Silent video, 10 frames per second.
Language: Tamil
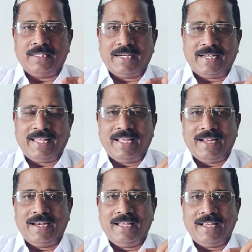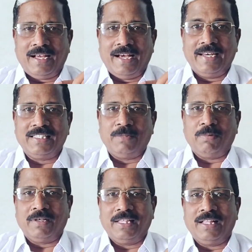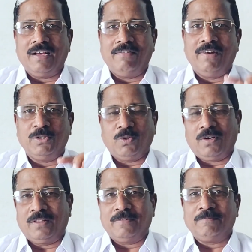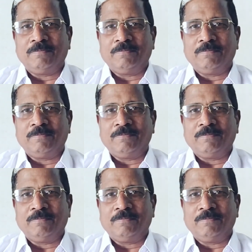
தட்டையான அரிசி பகுதி தான் அவள்னு சொல்கிறது